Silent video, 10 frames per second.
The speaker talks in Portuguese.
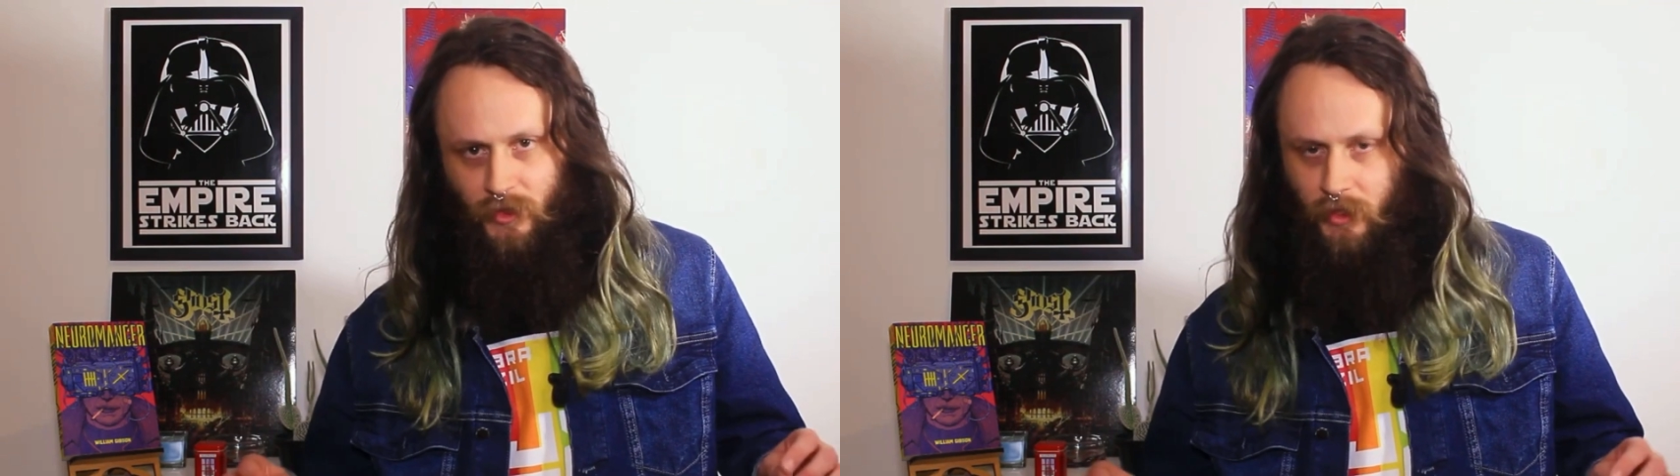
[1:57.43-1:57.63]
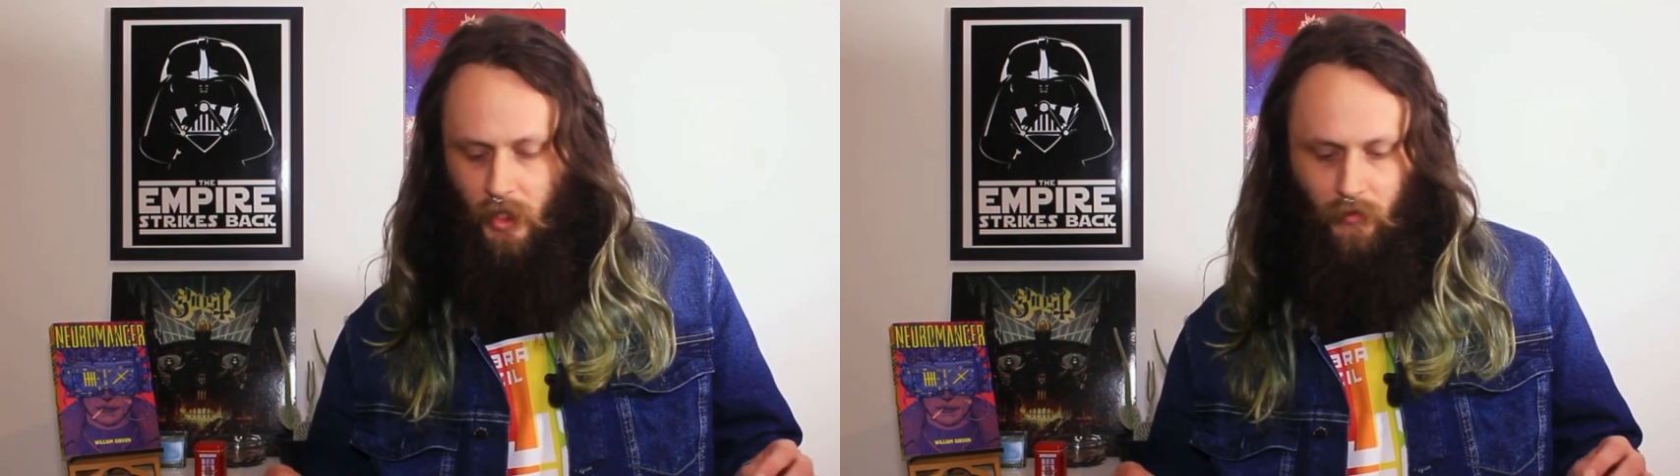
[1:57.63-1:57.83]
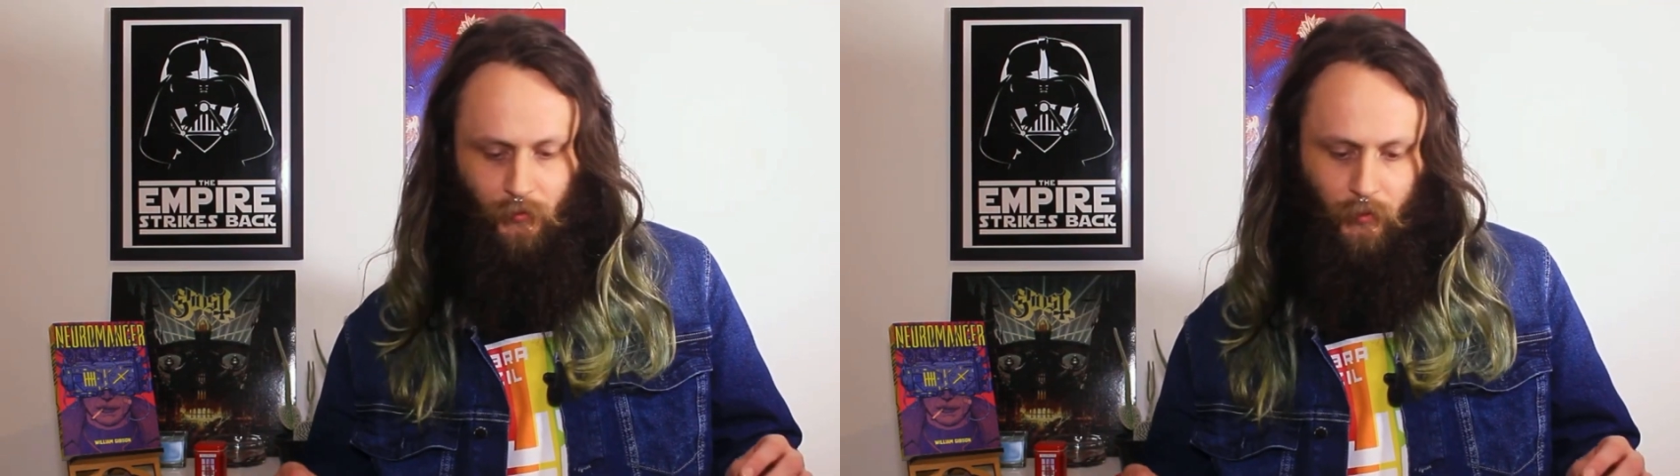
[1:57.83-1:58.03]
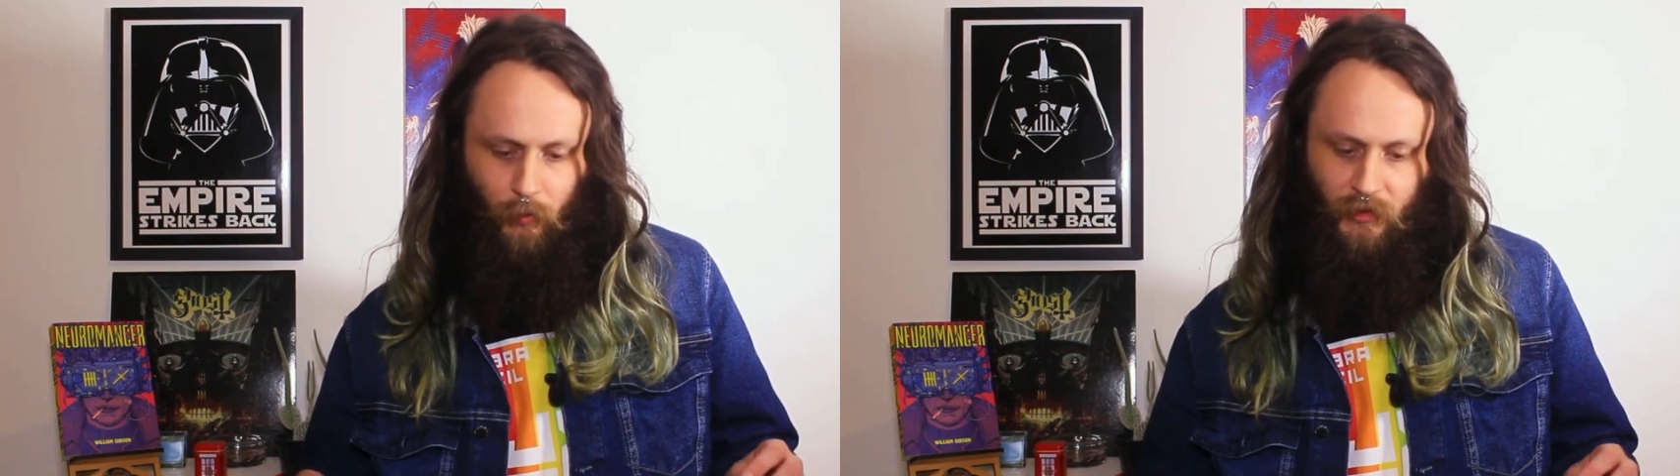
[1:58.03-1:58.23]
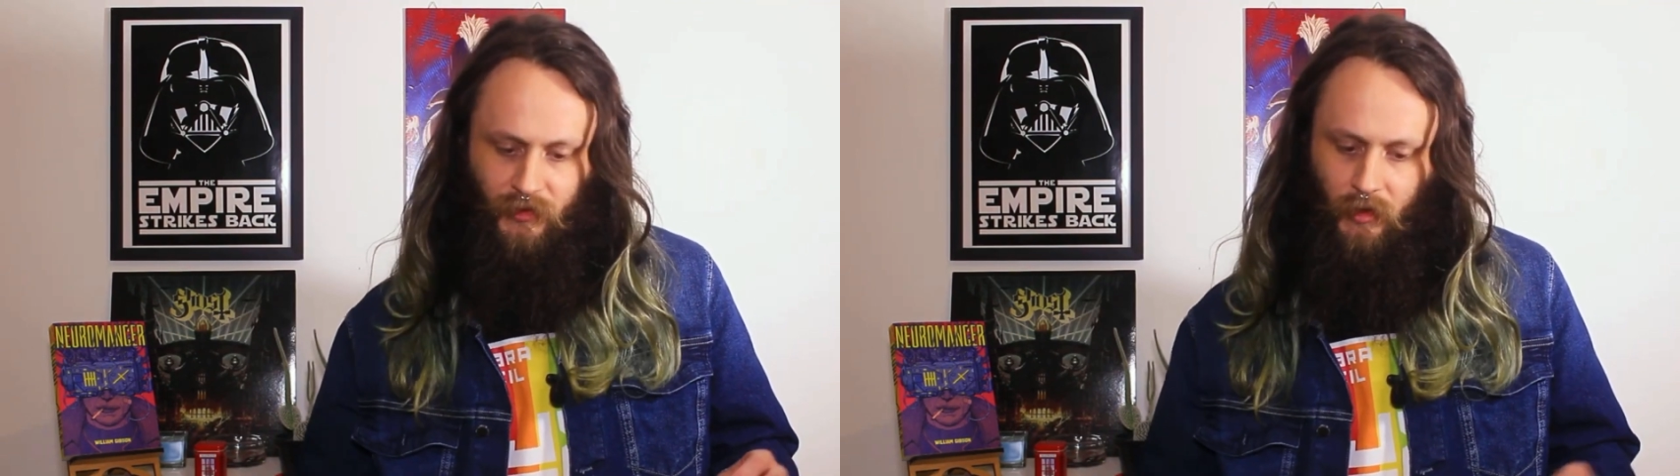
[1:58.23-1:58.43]
que tem no
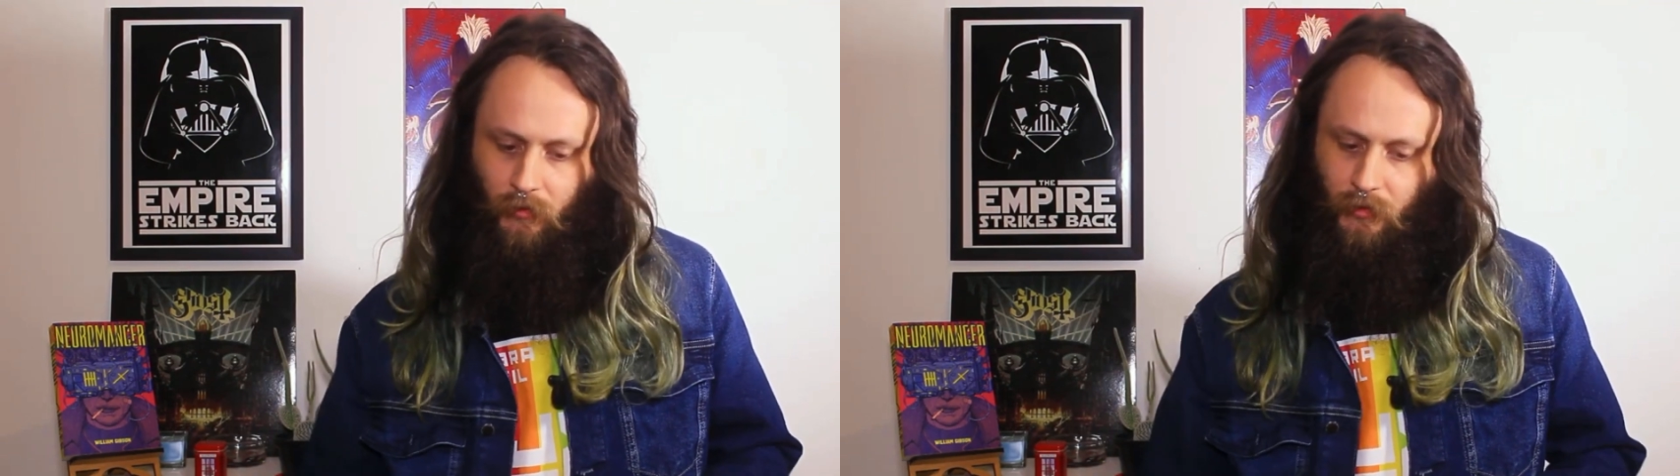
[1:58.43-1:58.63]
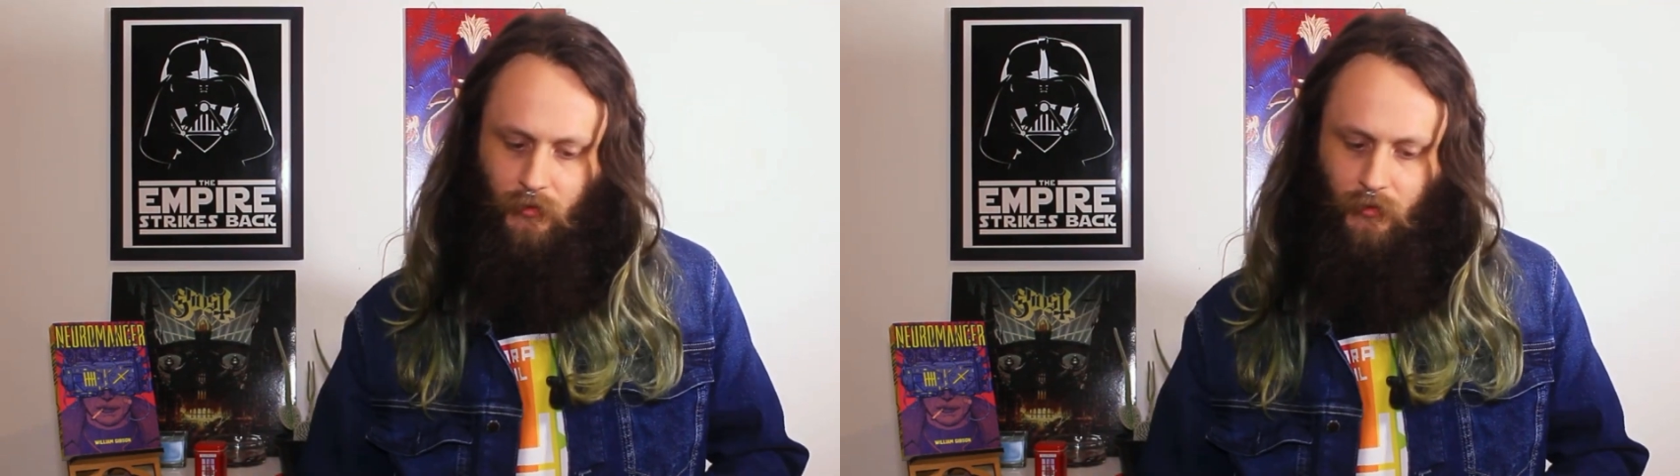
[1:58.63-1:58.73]
filme são,